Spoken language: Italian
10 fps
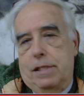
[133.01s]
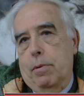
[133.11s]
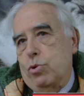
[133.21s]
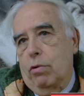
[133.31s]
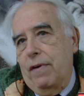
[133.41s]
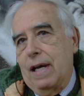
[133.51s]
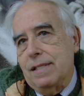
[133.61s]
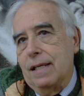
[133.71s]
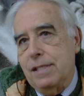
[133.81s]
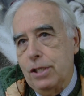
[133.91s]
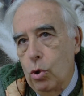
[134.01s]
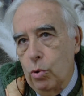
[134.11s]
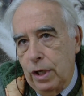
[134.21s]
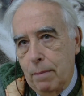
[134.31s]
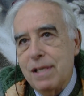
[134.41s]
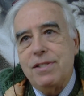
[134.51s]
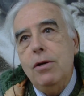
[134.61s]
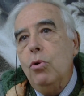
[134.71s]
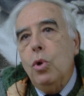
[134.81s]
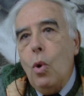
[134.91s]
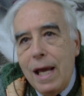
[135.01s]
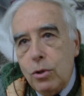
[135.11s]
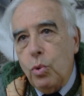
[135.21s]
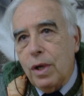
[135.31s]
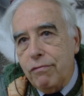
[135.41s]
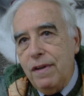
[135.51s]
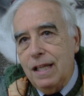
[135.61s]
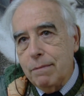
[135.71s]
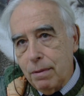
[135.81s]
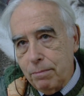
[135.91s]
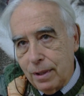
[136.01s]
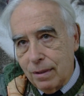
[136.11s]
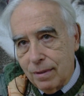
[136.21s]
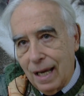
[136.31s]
si possono fare sanzioni, ma se non lo educhi fin da bambino